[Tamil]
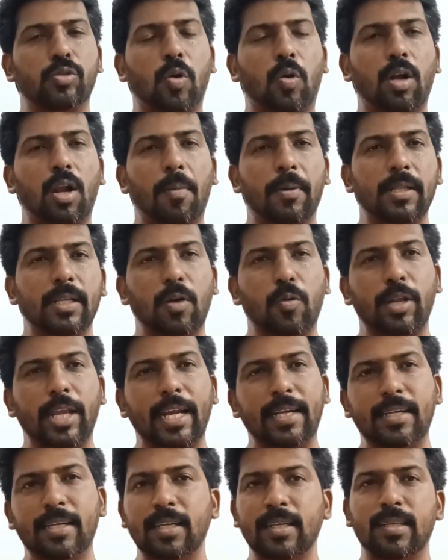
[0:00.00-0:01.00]
டோட்டலாக பார்த்திங்கன்னா ஒரு
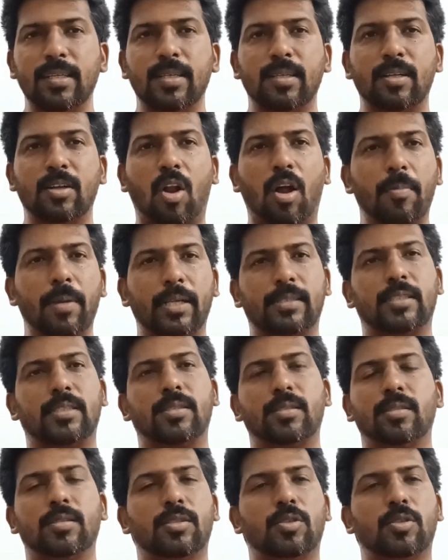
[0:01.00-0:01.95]
எட்டு ட்ராபேக்ஸ்